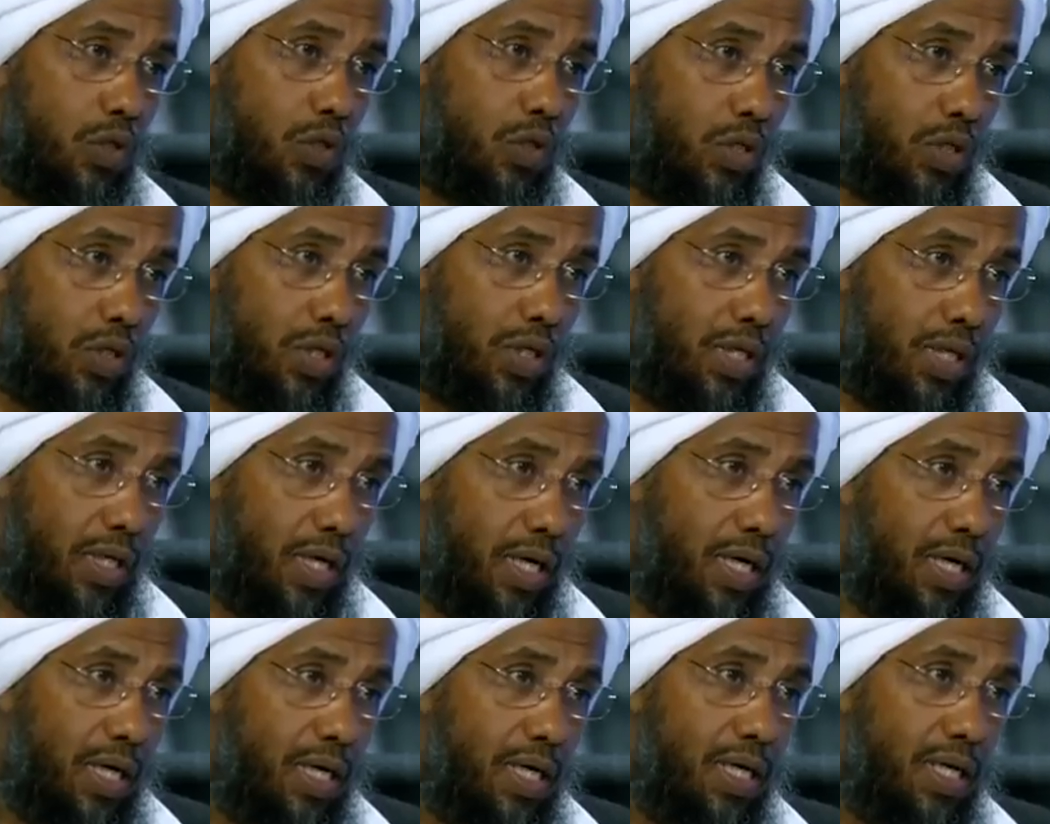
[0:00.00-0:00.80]

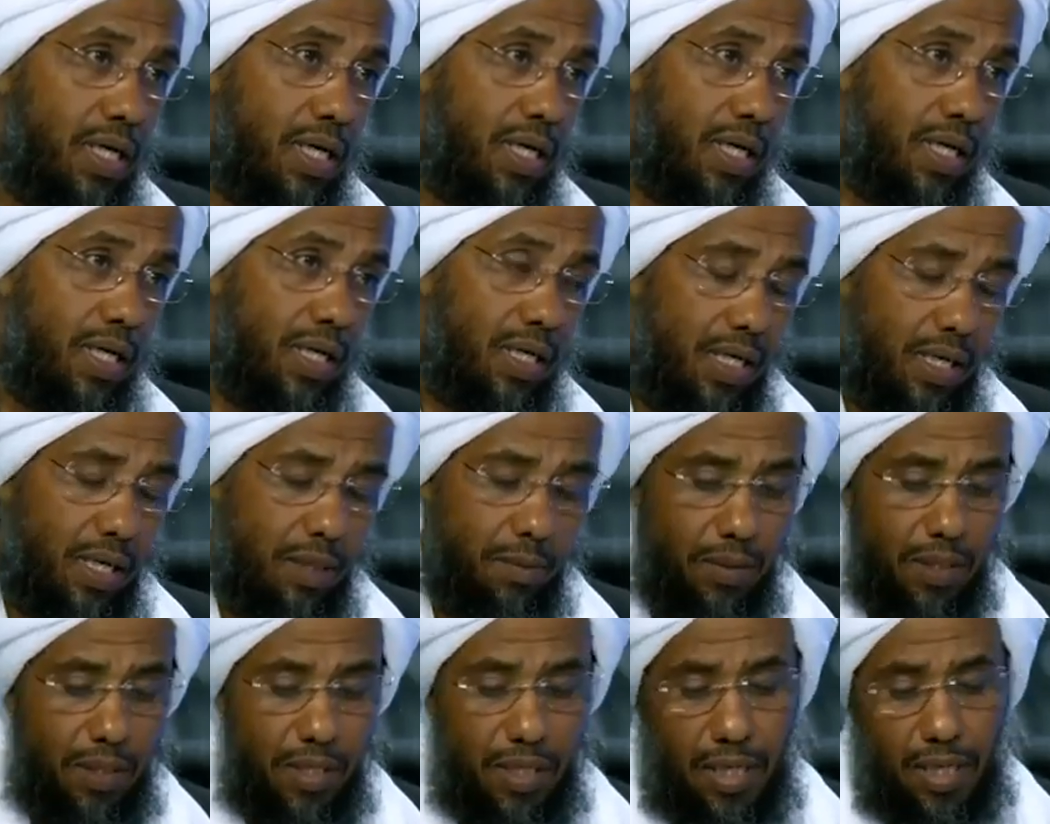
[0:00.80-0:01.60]
لي القيام
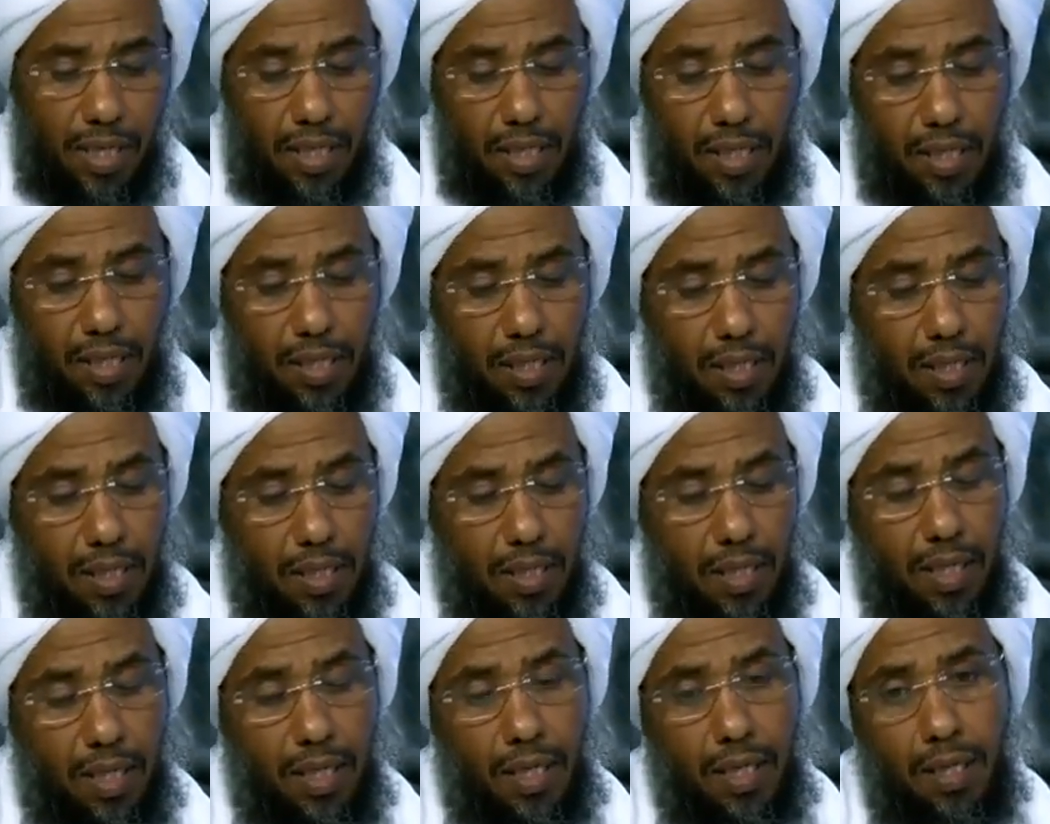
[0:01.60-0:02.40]
ولذلك
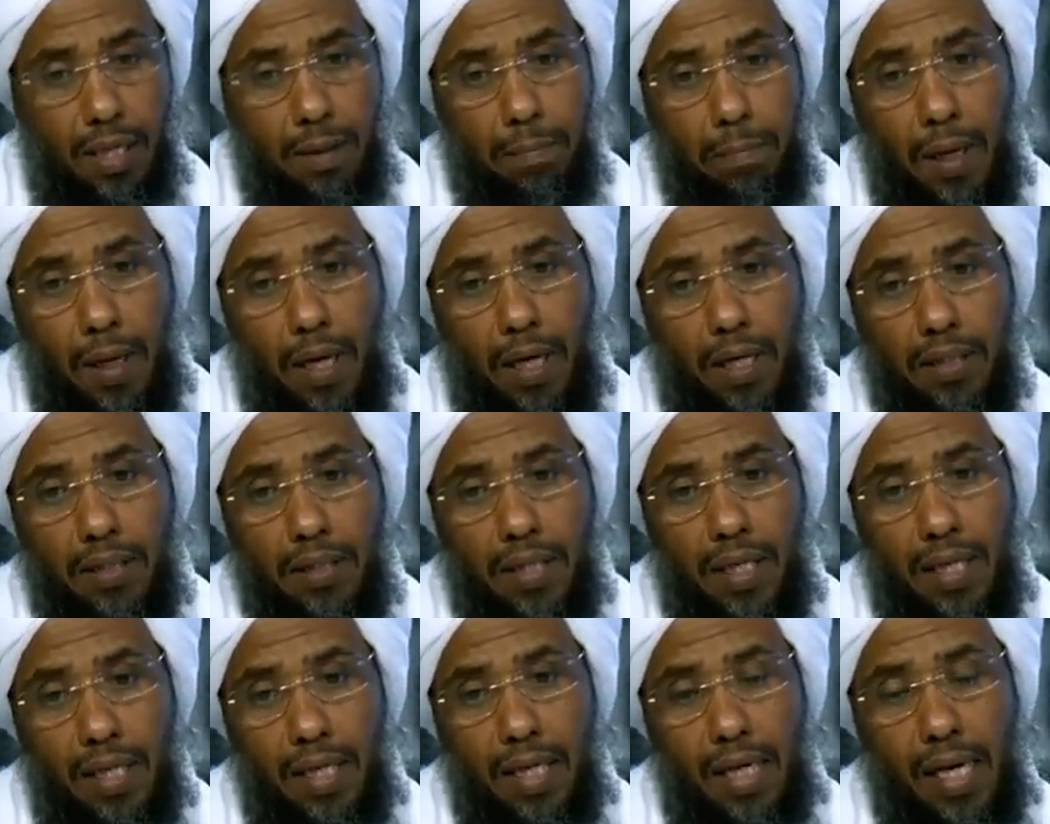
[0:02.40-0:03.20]
البعض
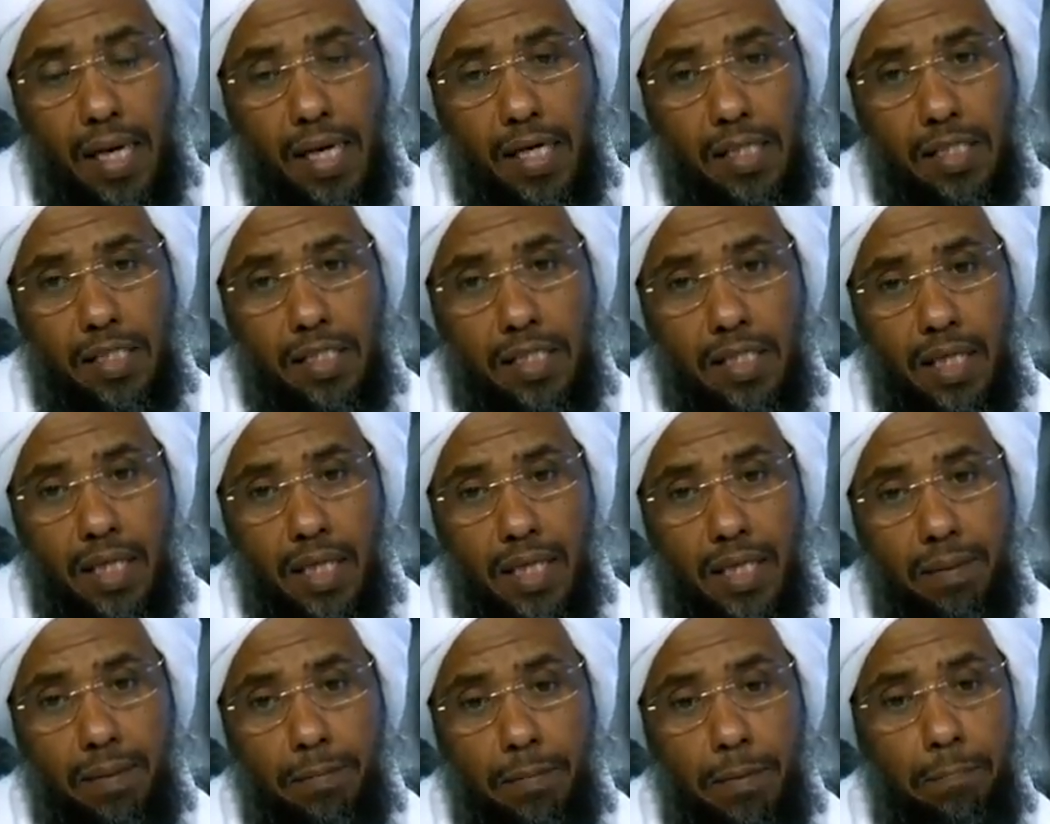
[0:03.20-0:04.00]
الناس
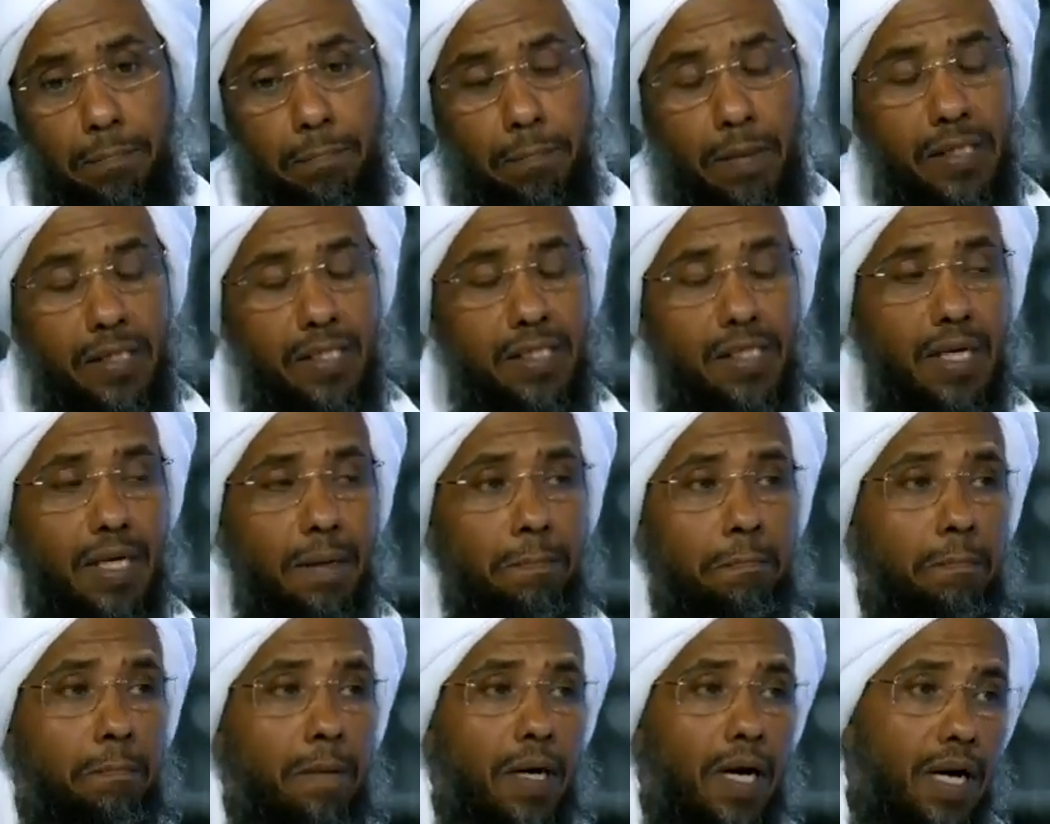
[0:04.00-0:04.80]
يعني ممن
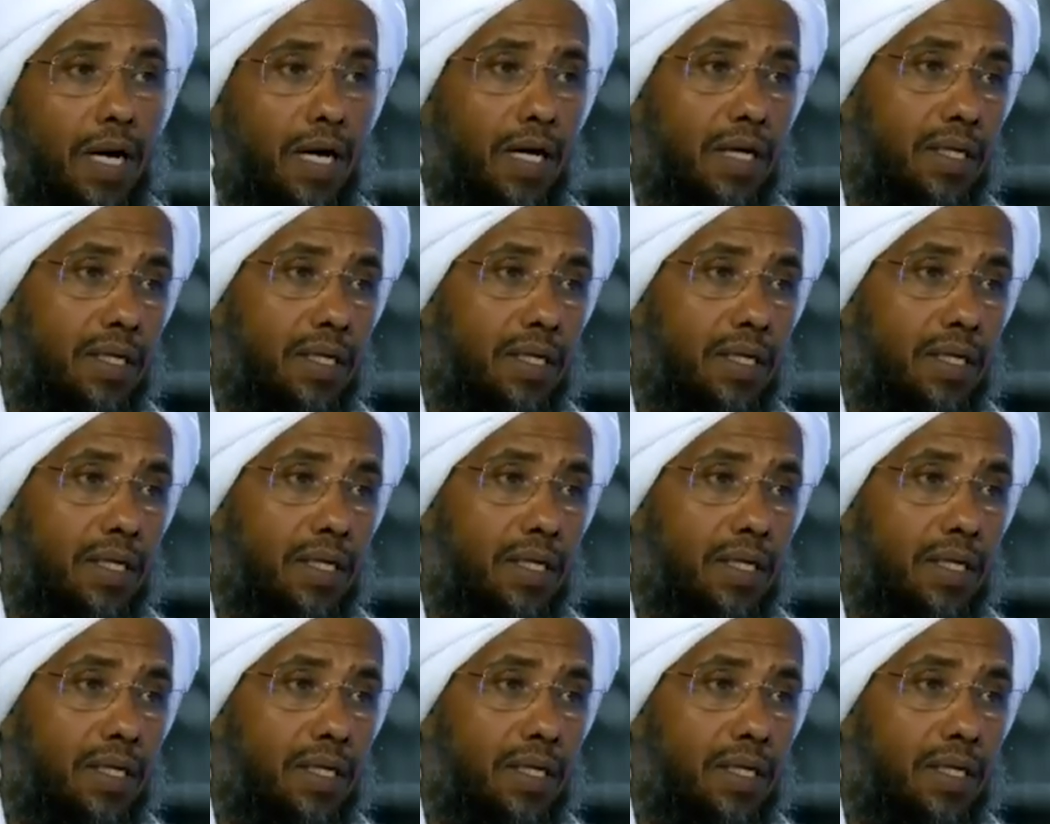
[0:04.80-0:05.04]
سب